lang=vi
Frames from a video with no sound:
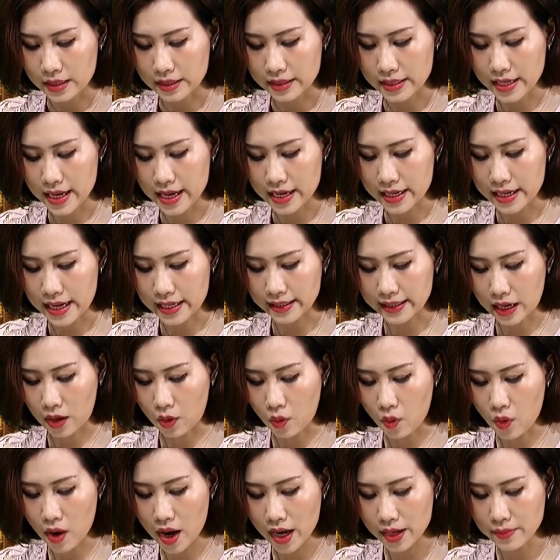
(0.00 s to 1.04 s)
Ngay cả thằng
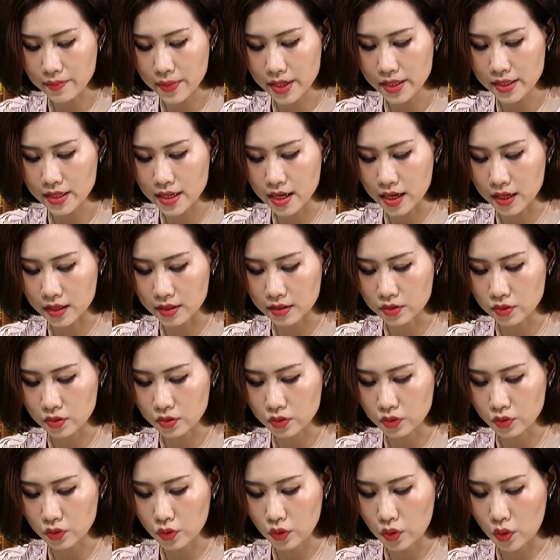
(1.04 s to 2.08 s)
Khoai bây giờ
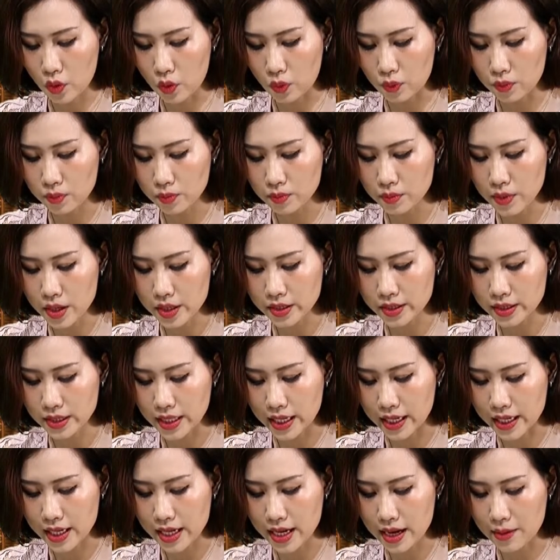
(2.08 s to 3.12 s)
cũng mới
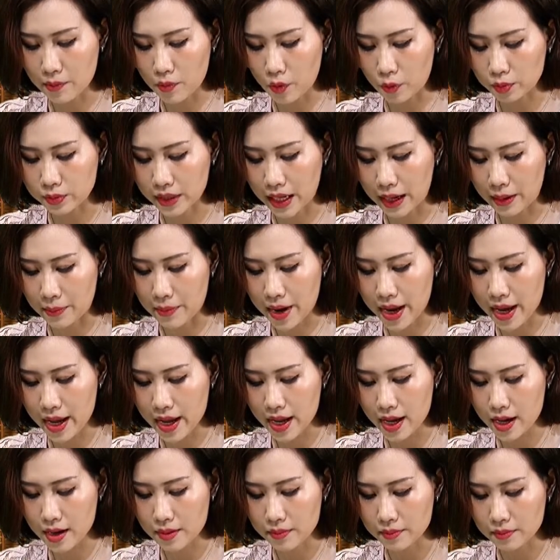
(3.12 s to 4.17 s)
chỉ là một thằng
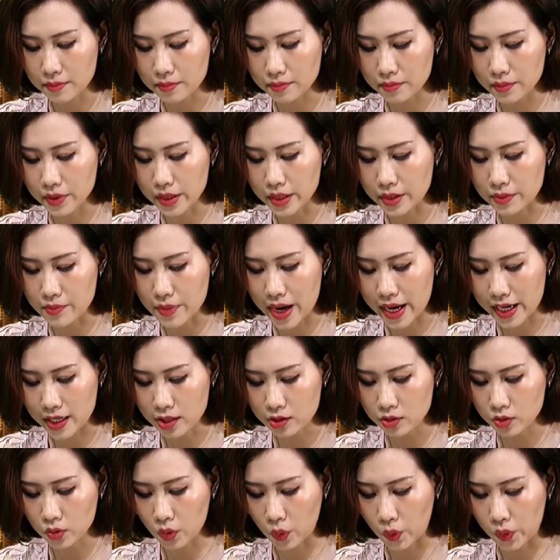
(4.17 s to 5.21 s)
bé
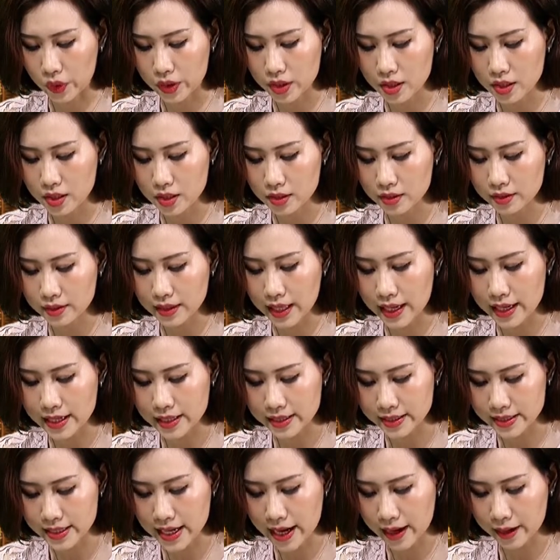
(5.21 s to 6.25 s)
17 tuổi, tay
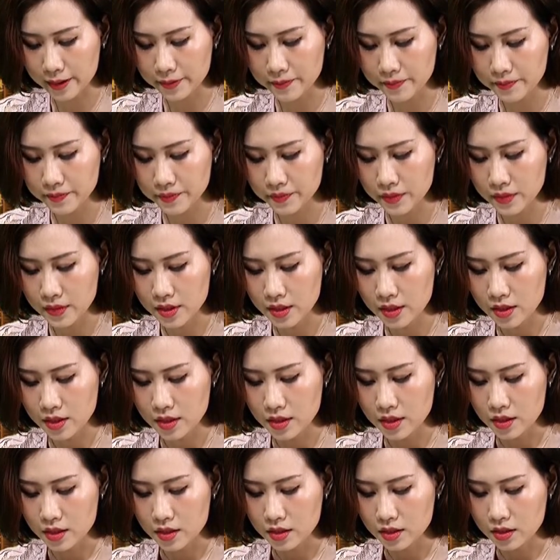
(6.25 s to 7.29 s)
trắng.
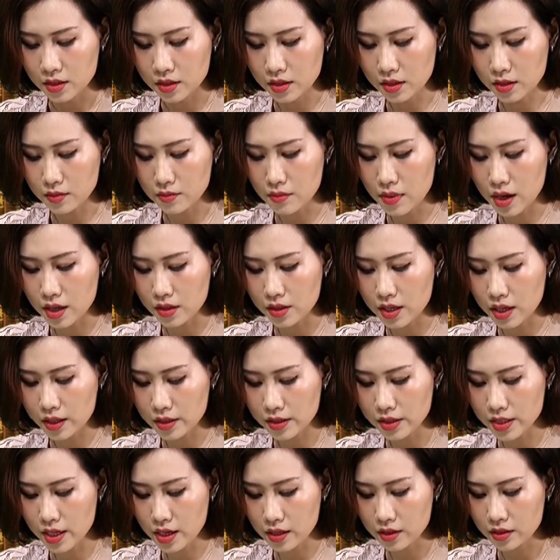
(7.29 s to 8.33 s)
Ước mơ
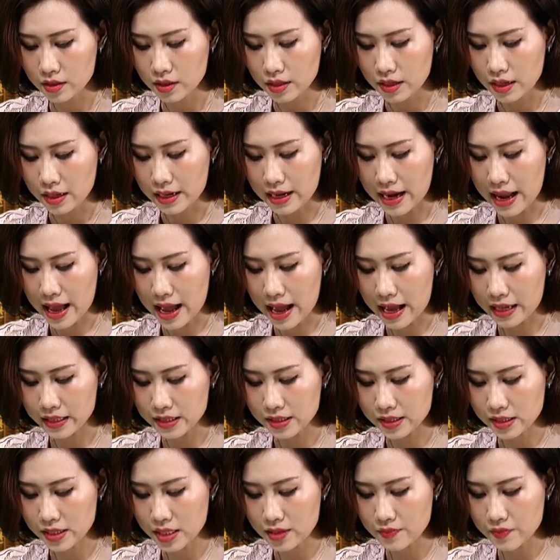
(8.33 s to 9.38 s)
lớn nhất là
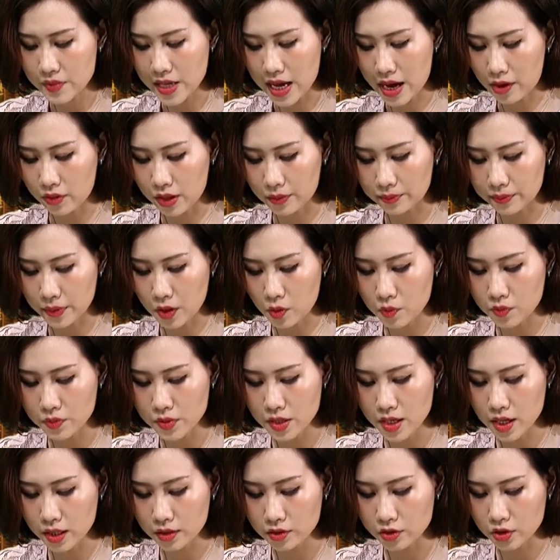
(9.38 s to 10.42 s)
xin vào làm công
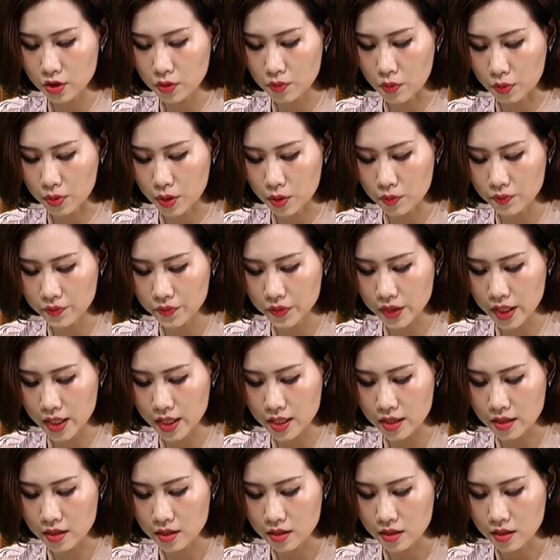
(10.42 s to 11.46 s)
nhân cho một công
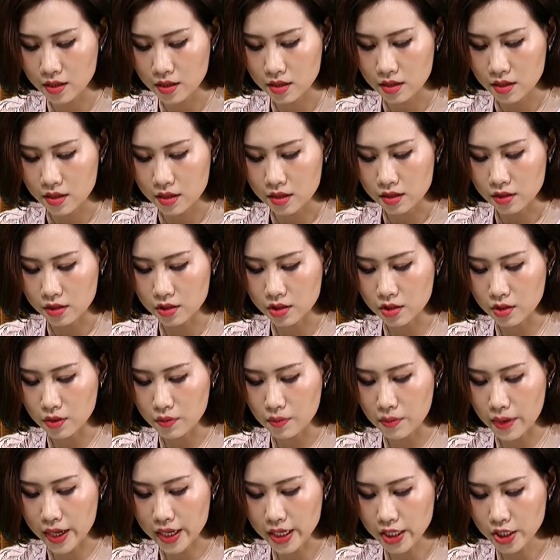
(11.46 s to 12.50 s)
ty,
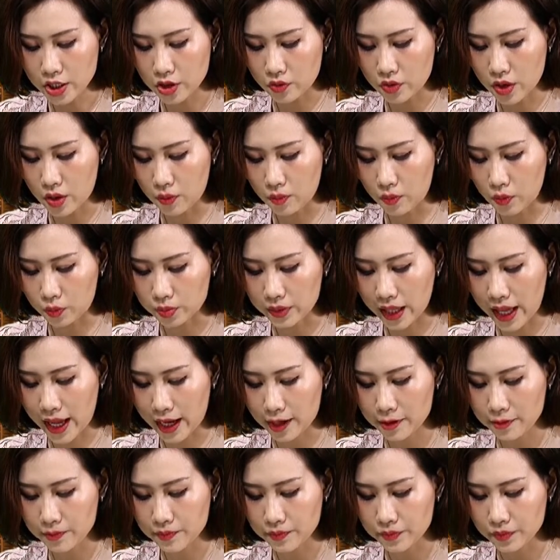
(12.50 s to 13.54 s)
lương mấy triệu đồng một
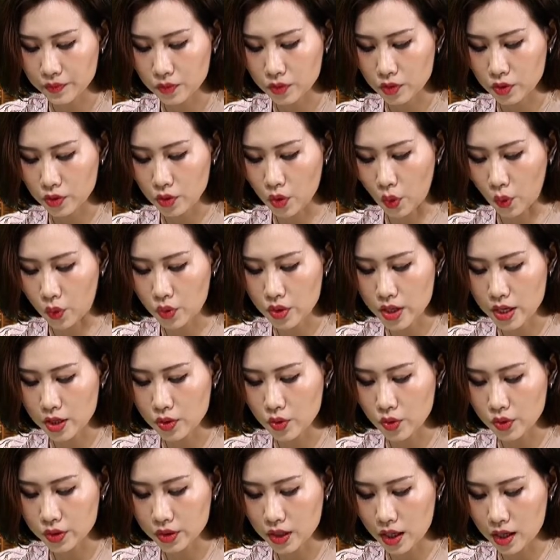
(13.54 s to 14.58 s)
tháng, đủ để
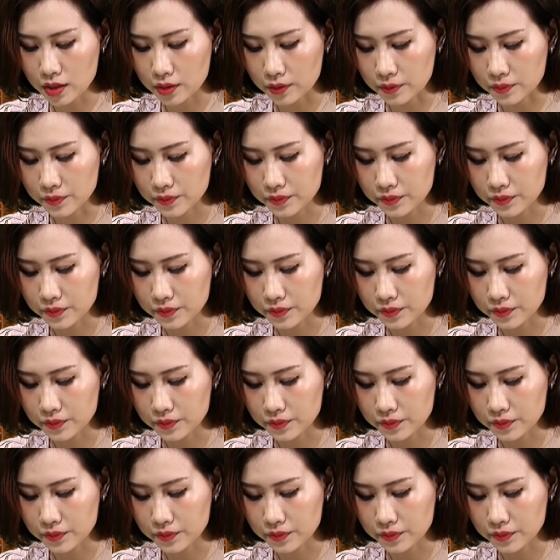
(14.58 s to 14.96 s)
nuôi thân.